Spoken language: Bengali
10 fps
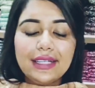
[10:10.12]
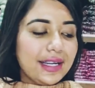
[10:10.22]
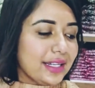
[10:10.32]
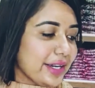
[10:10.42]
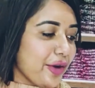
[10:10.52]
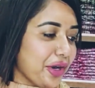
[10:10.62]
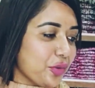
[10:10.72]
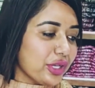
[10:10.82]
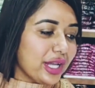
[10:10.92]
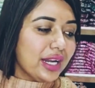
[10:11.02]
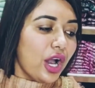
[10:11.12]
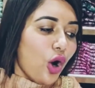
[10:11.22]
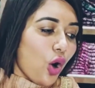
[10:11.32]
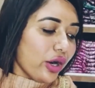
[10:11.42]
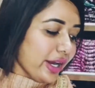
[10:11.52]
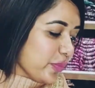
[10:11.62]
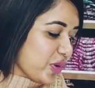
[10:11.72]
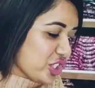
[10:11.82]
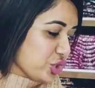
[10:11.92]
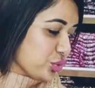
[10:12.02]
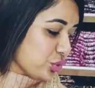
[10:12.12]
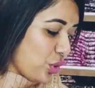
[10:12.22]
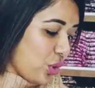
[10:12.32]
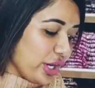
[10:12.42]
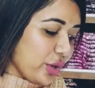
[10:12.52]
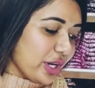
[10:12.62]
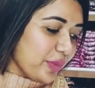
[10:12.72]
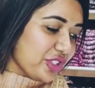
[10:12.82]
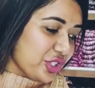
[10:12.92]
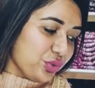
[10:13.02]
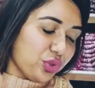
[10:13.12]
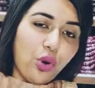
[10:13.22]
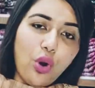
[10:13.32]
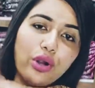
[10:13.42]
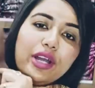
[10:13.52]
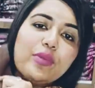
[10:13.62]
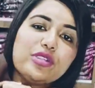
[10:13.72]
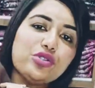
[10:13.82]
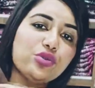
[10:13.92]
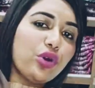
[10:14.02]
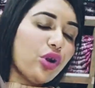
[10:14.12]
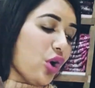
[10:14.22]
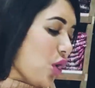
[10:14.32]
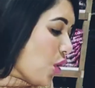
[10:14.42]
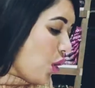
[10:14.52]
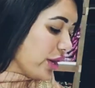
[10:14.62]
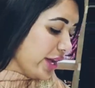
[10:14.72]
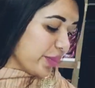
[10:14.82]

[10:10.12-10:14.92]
সেইখান থেকে অর্ডার করে দেন অনেক বেশি সুন্দর অনেক অনেক বেশি সুন্দর অনেক বেশি সুন্দর অনেক